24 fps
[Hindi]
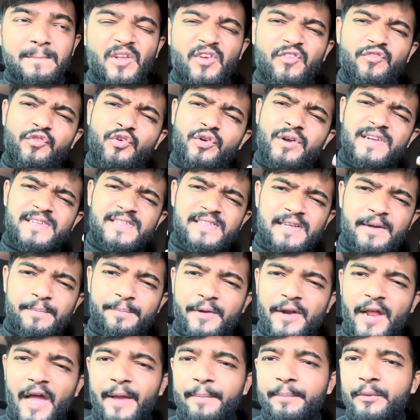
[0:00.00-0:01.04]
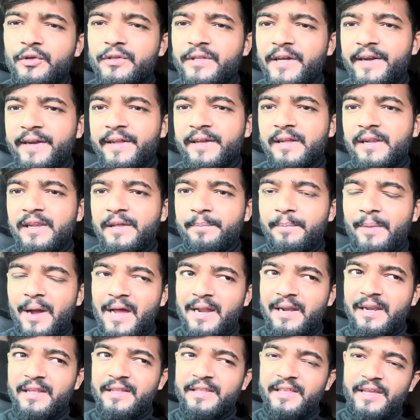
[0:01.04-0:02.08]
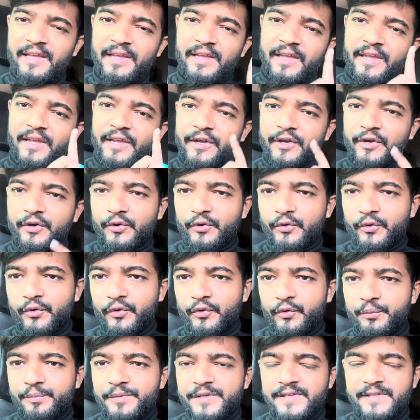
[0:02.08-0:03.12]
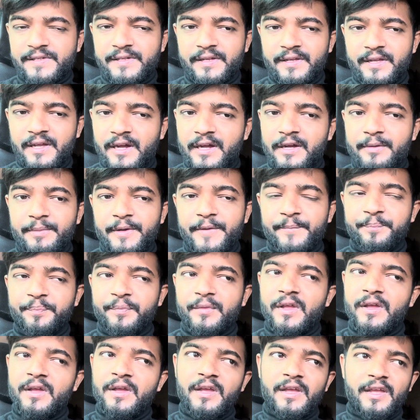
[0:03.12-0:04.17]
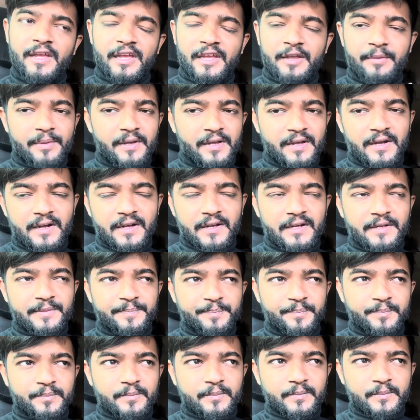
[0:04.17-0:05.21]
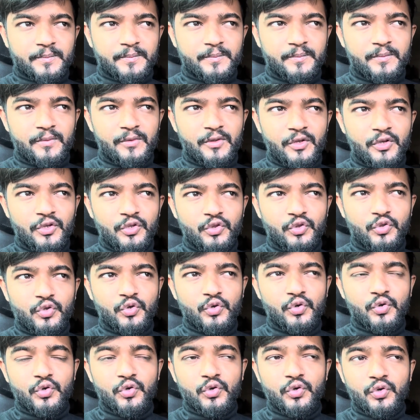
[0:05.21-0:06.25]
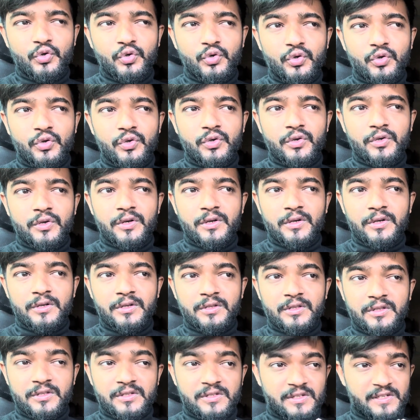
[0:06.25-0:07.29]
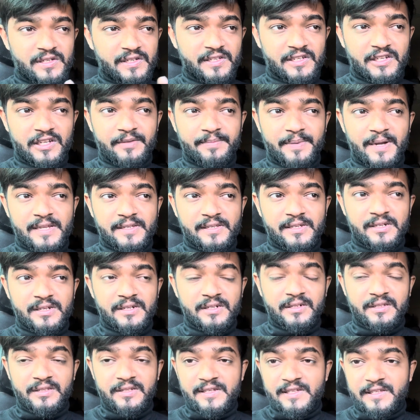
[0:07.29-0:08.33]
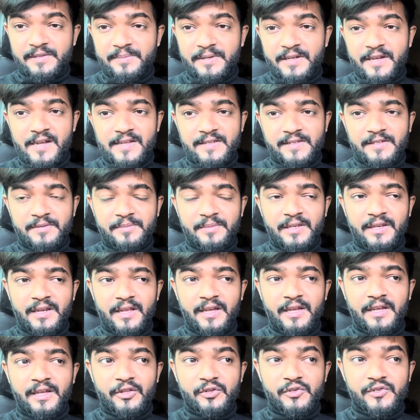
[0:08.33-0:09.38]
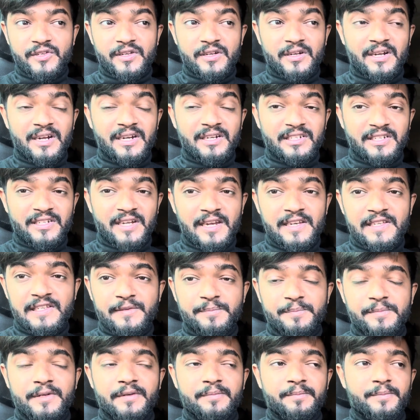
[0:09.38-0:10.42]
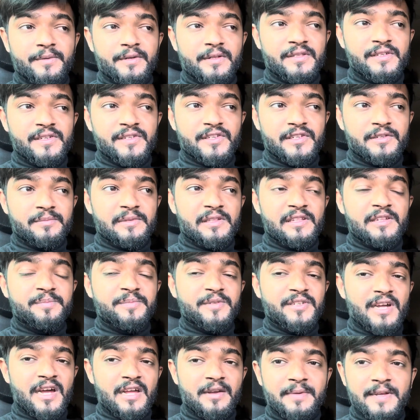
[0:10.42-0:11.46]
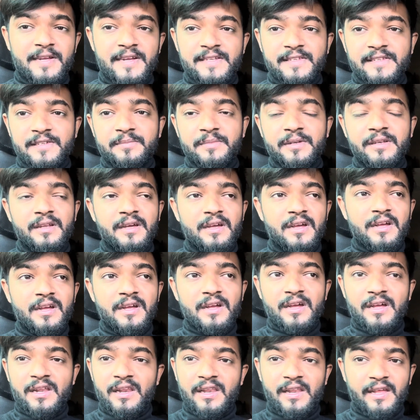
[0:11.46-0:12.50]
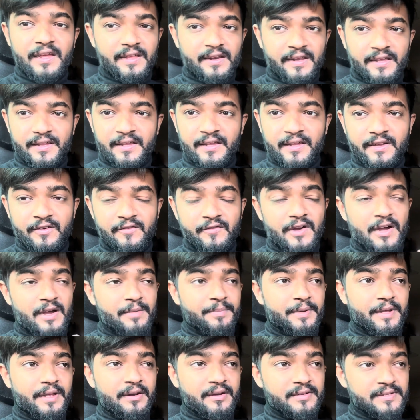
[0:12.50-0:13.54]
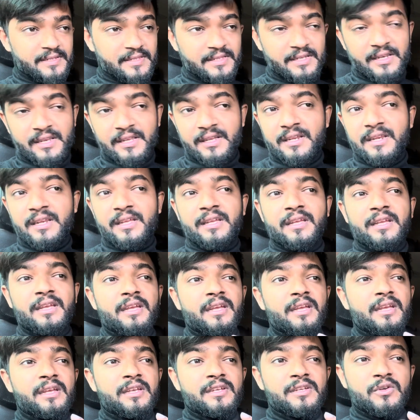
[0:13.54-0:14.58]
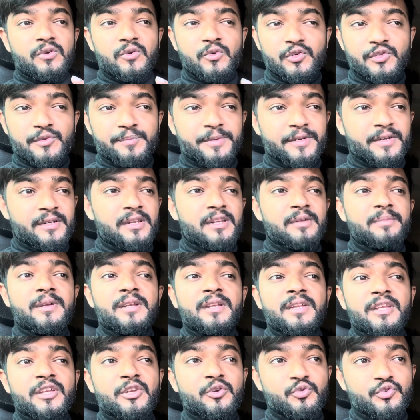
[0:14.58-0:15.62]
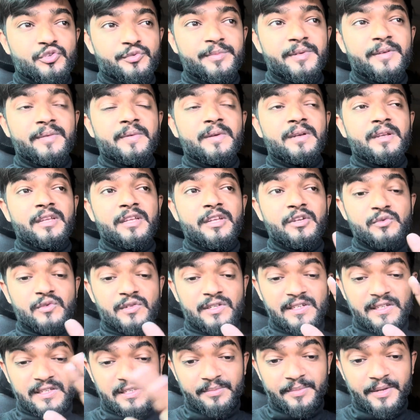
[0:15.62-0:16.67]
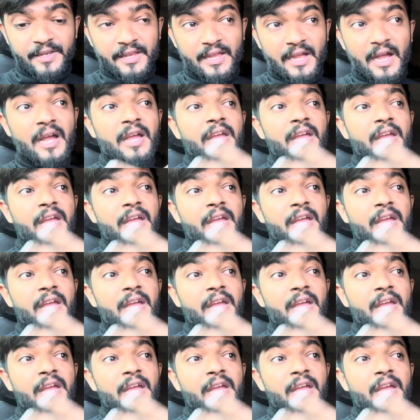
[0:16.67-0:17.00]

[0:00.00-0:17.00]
फॉर एग्जांपल हाइपोथेटिकली मान लेते हैं एक करोड़ रुपीज़ है यहाँ पे एक बीघा का तो किसी के पास अगर दस बीघा ज़मीन है तो सरकार चालीस प्रतिशत मतलब चार बीघा ज़मीन ले रही है वहाँ पे रस्ते निकलेंगे हॉस्पिटलें बनेंगी कुछ भी बनेगी उसकी ज़मीन यहाँ